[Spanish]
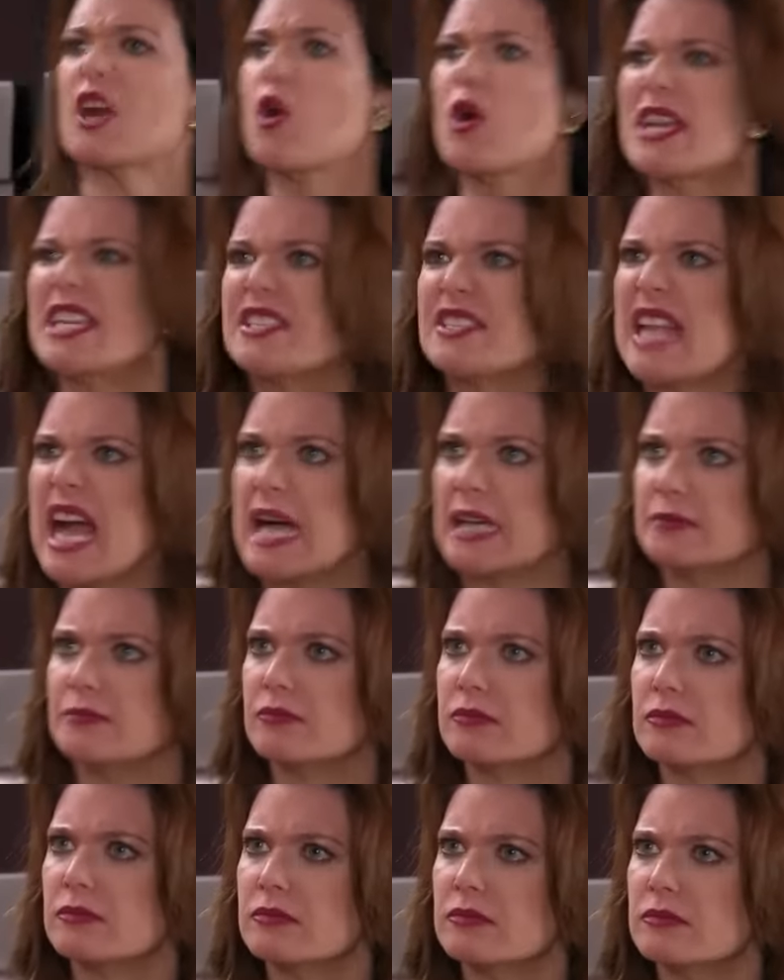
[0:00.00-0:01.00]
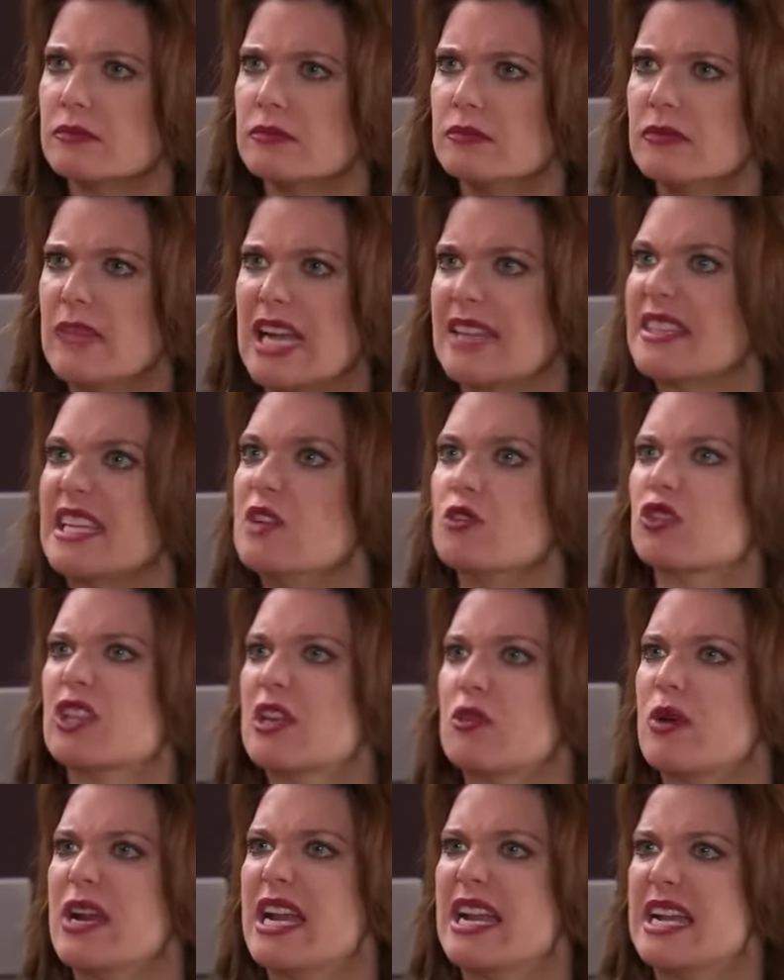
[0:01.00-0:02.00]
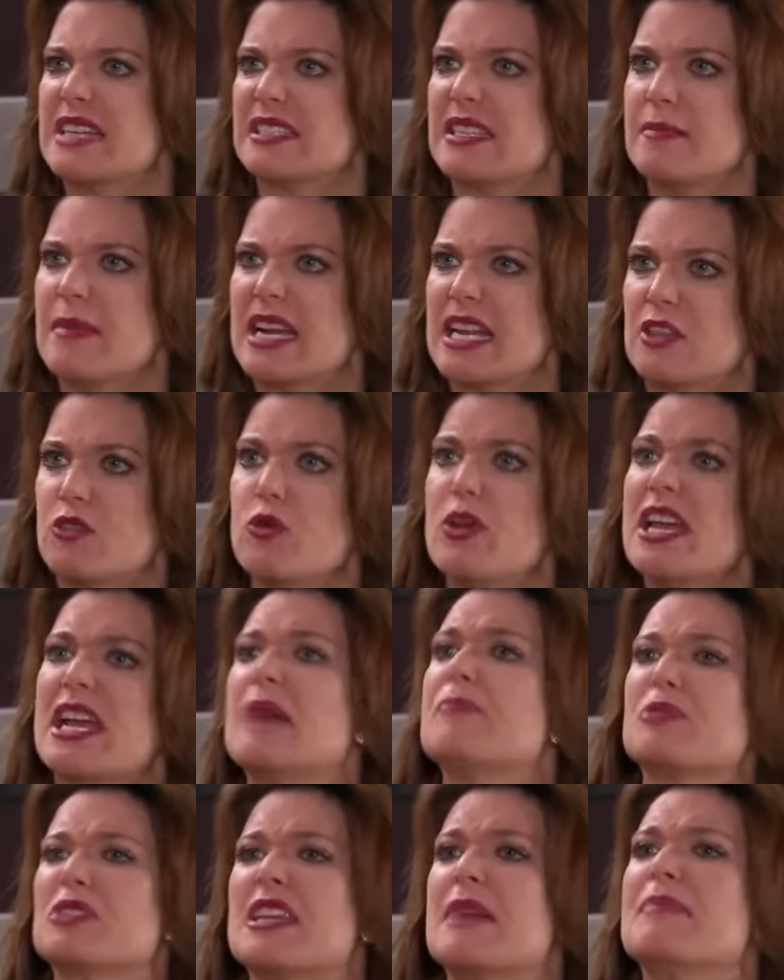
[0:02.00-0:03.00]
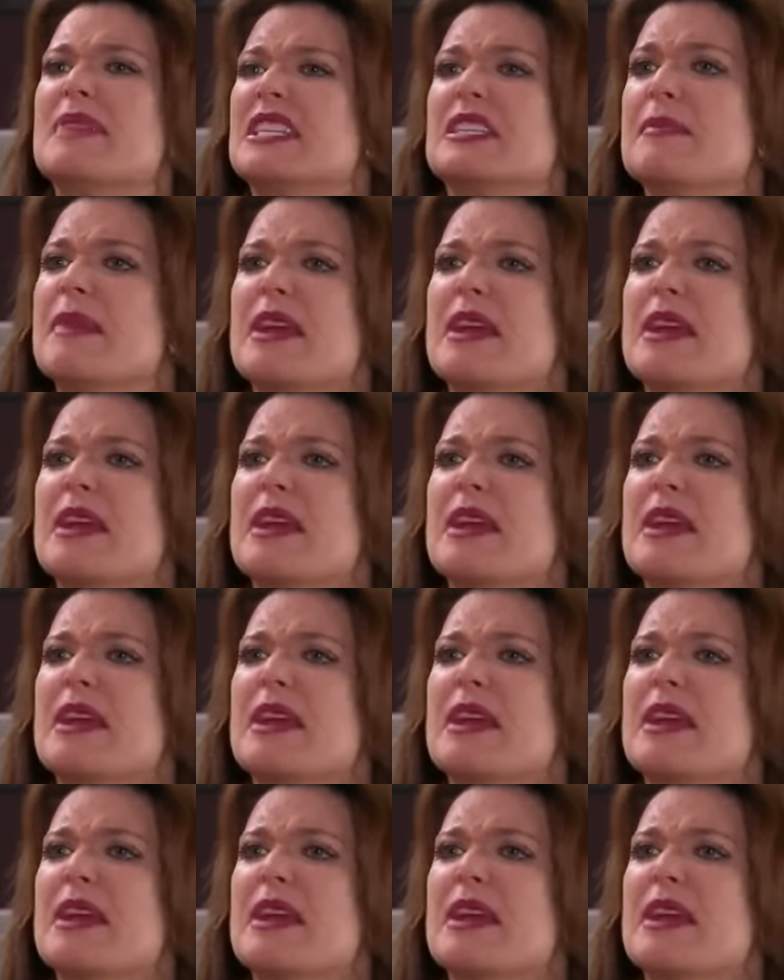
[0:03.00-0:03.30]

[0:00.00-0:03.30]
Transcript: ¡Egoísta! A ti no te duele lastimar a tu hija, pues a mí